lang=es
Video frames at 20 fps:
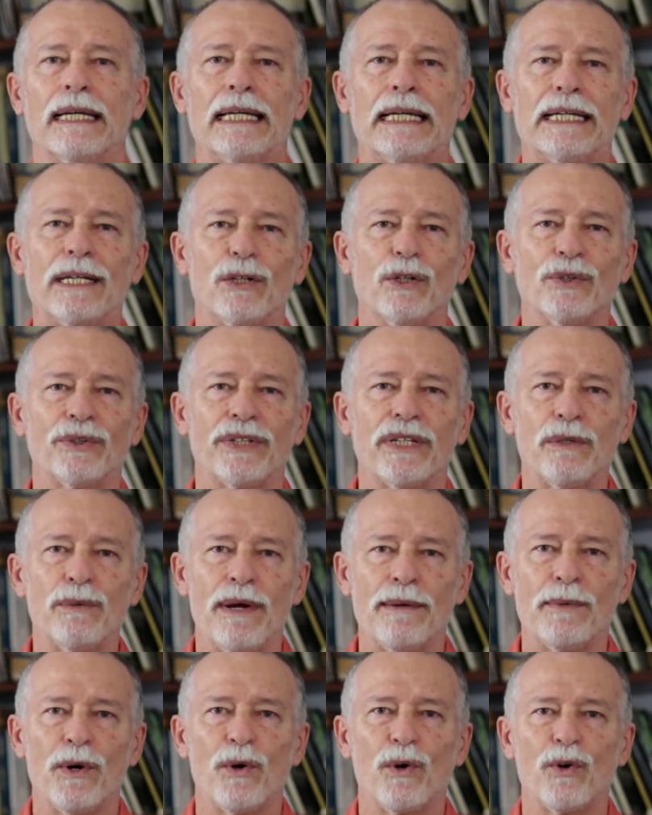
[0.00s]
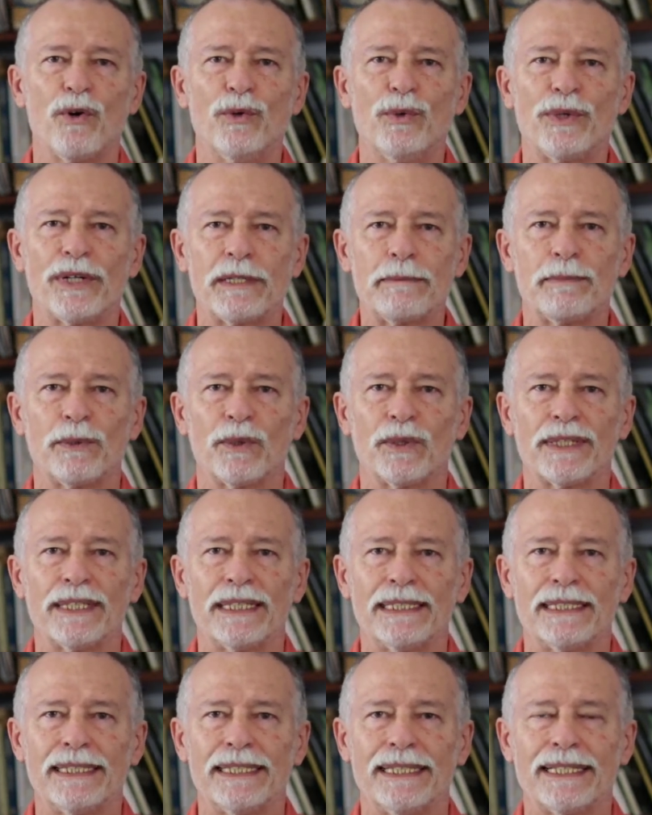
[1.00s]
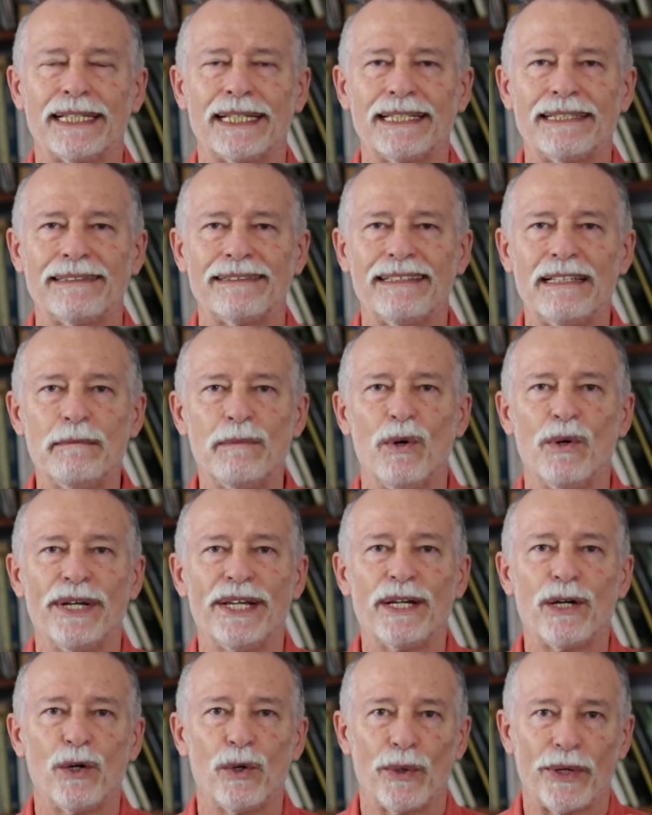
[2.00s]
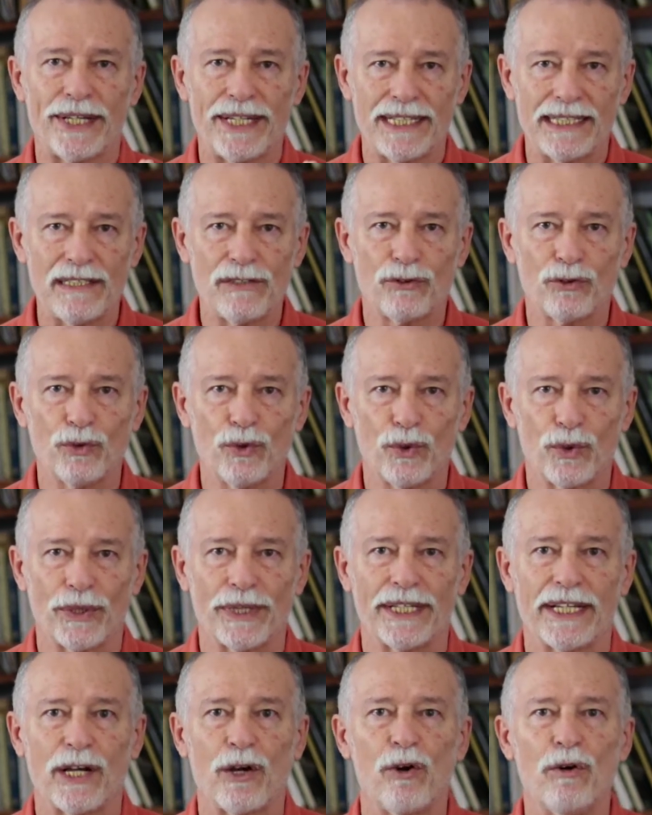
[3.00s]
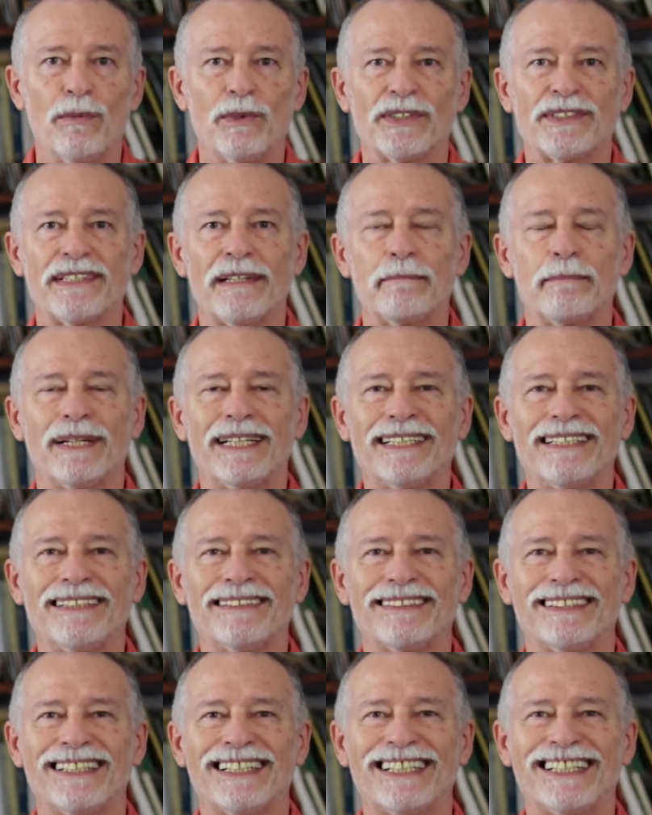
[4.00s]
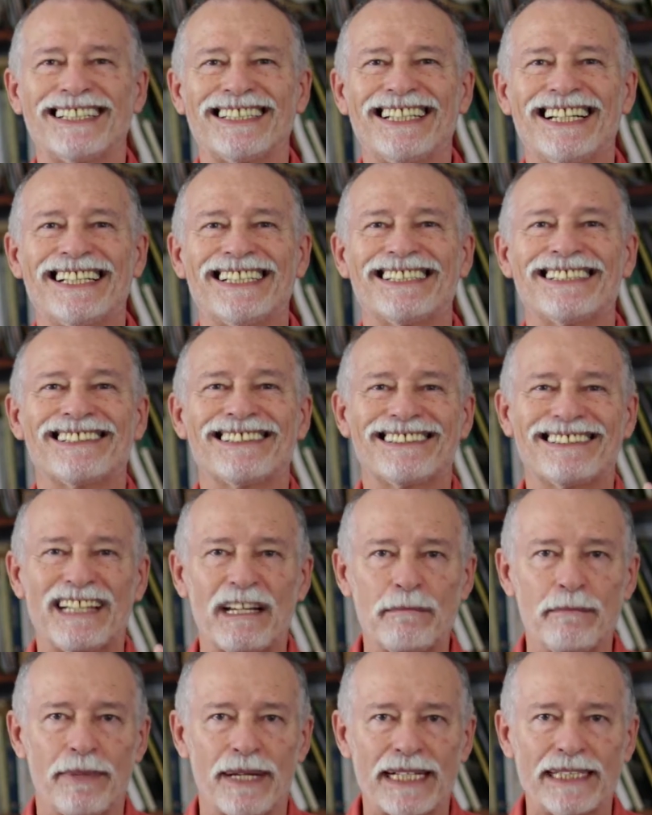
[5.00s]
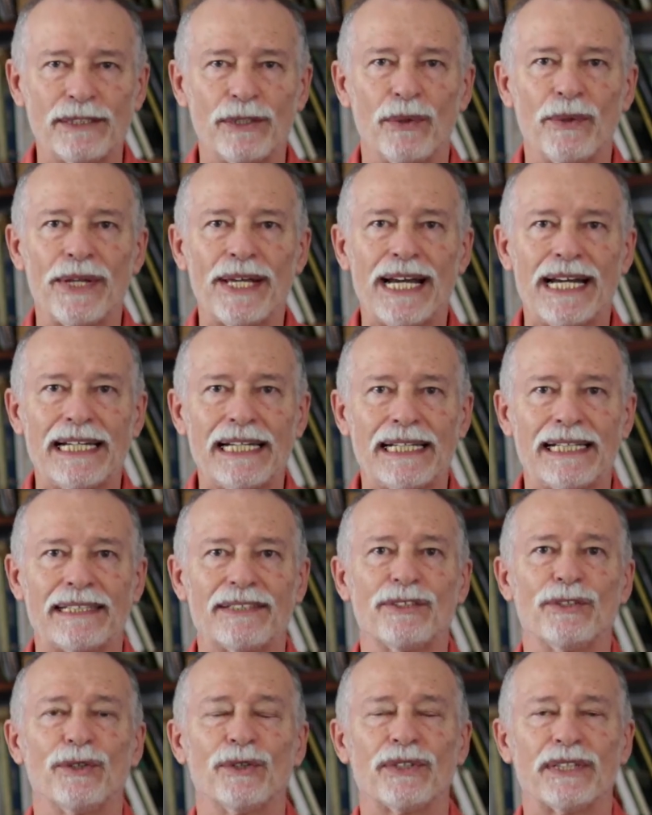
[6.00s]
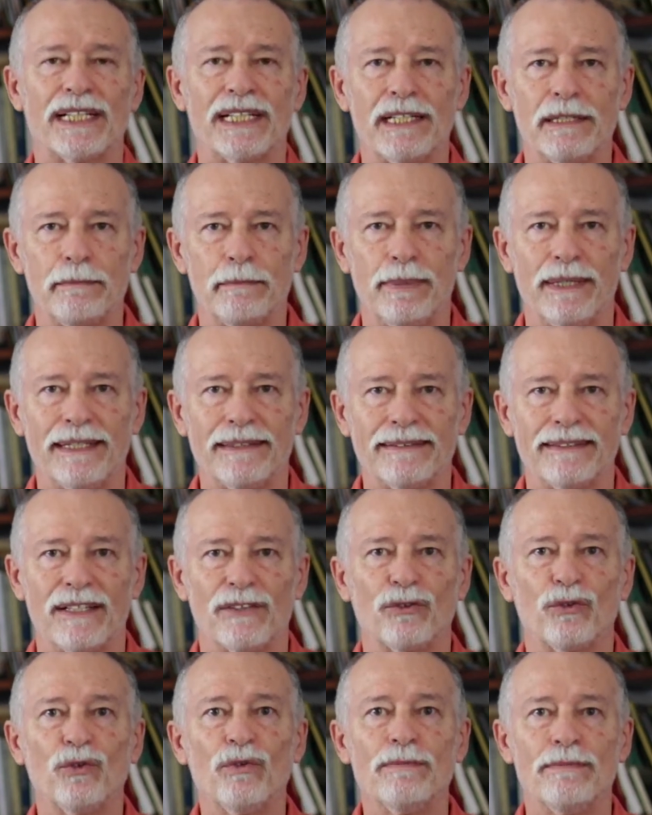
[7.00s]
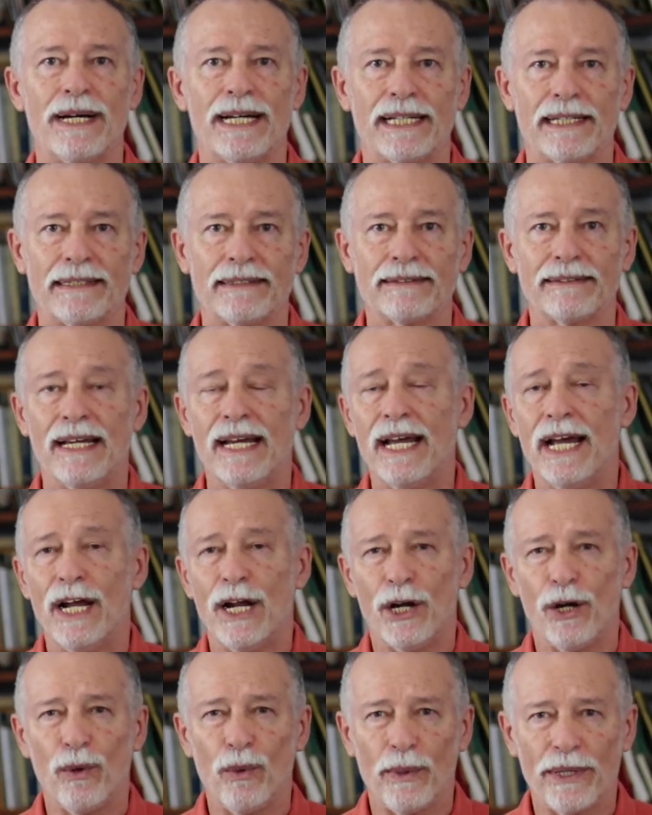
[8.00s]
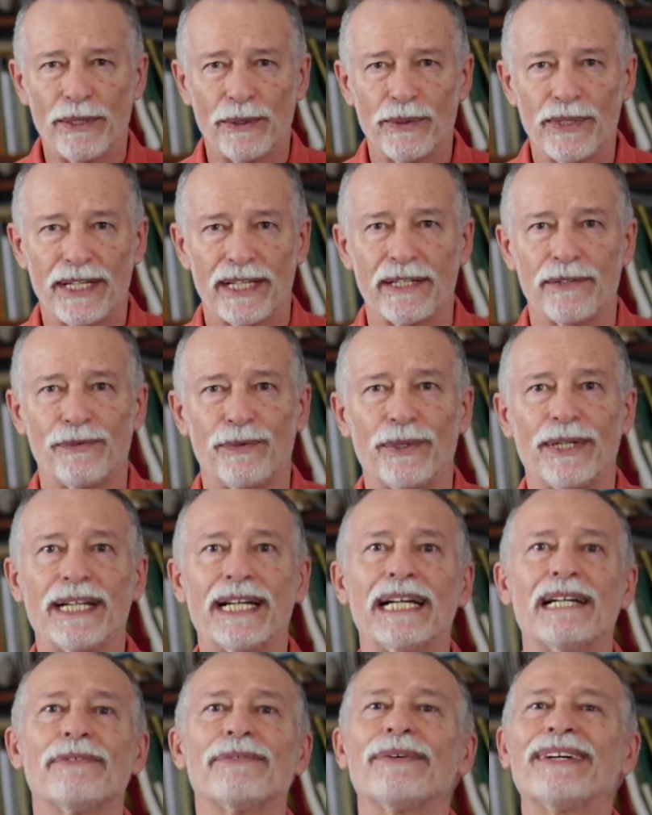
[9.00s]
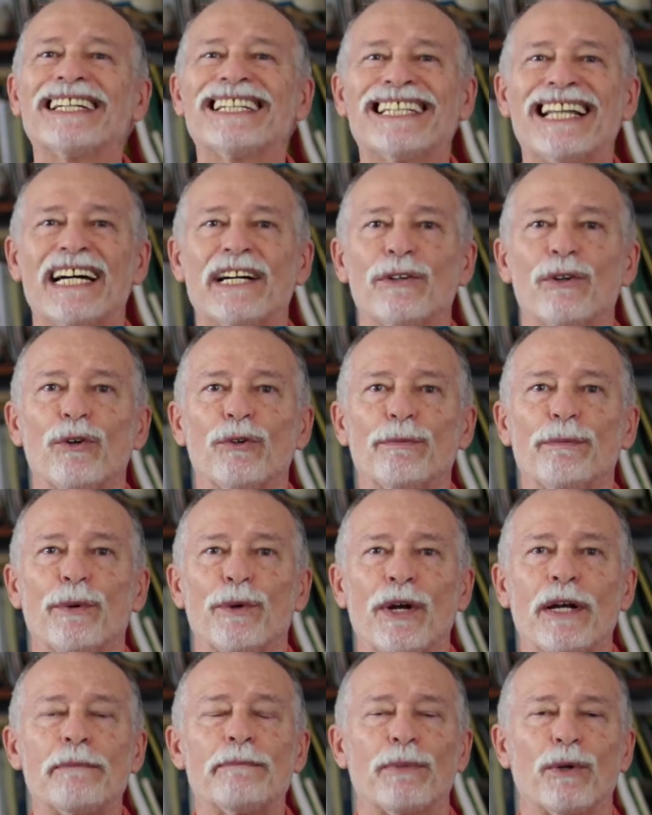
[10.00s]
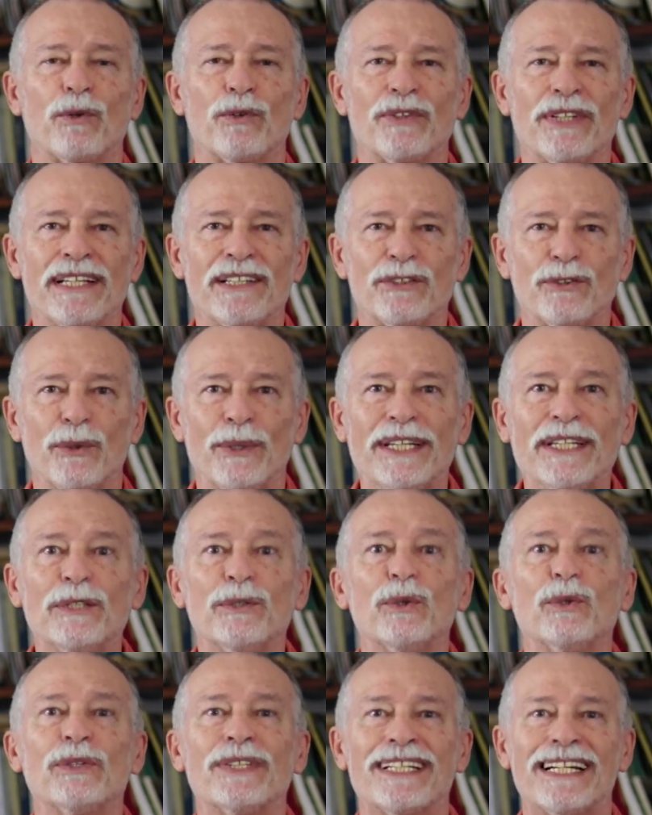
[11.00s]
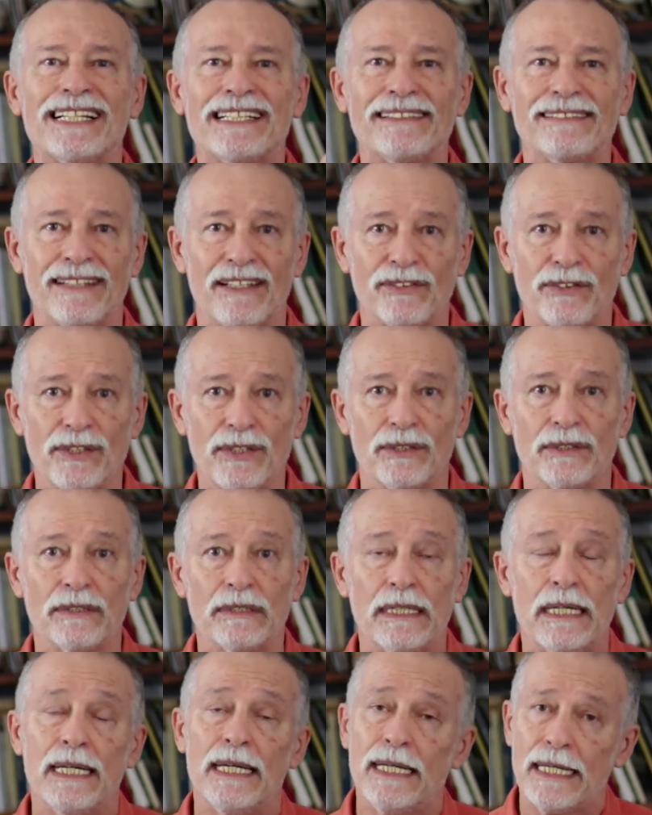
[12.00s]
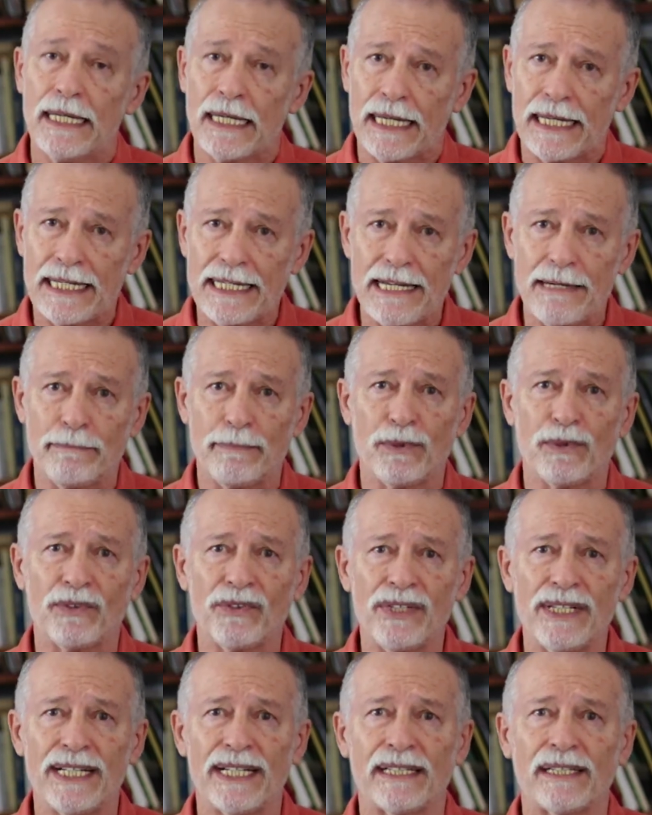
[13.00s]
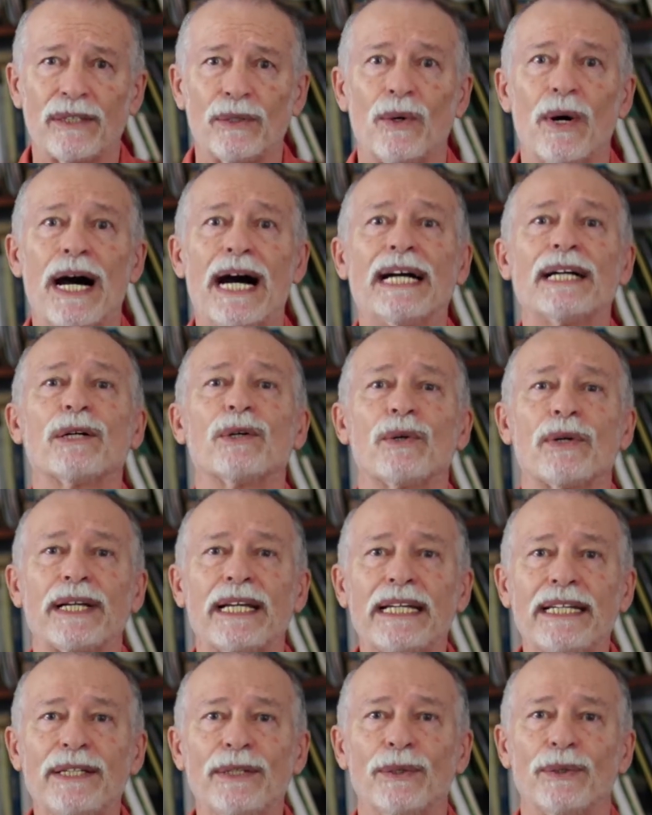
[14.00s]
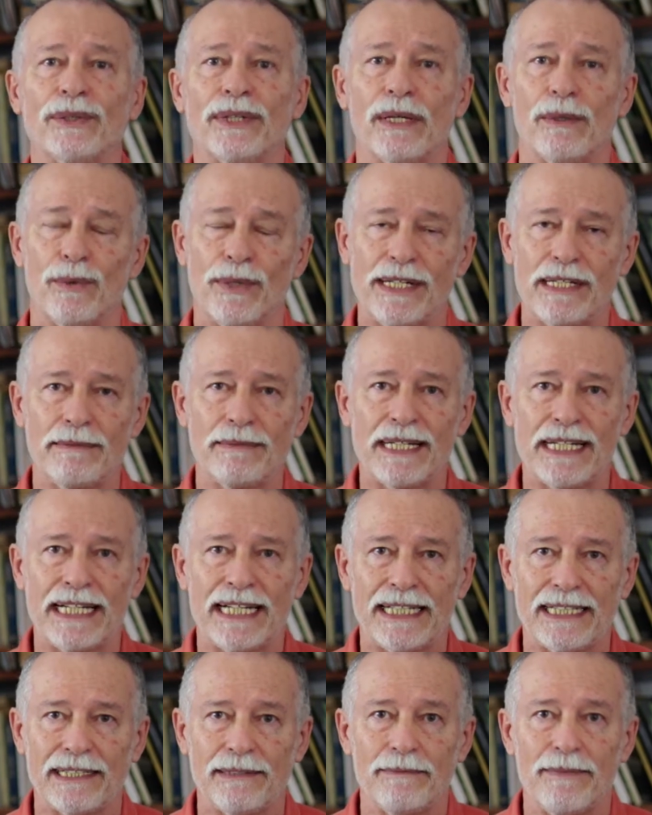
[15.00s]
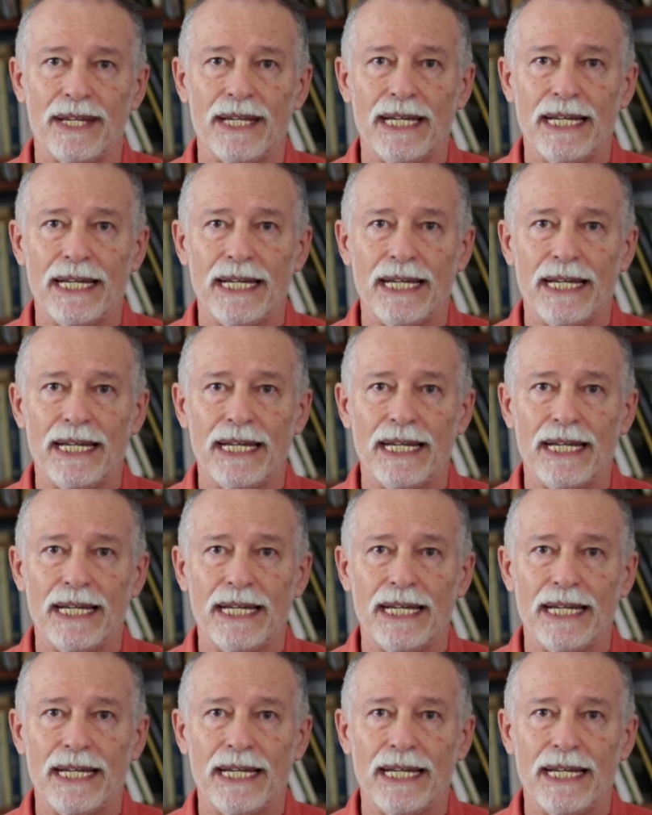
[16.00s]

Y continuamos con un reportaje que hicimos en Corea del Sur de cómo ese país está sembrando de algas y otras especies sus mares luego de que fueran afectados por el proceso de industrialización que ya por cierto han corregido de buena manera.